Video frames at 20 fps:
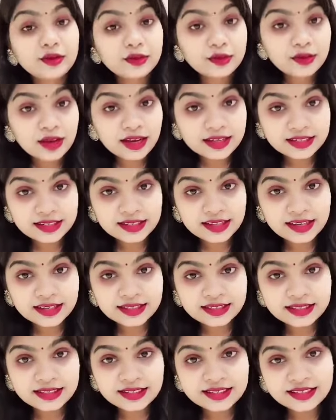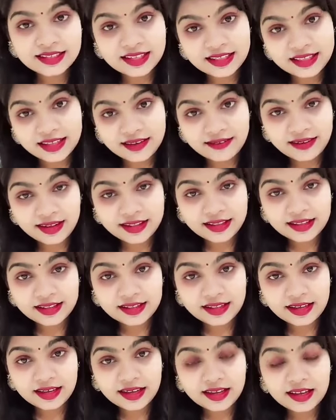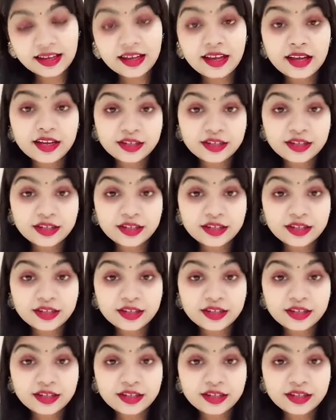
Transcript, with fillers: गुरु घासीदास जी सत्यवादी थे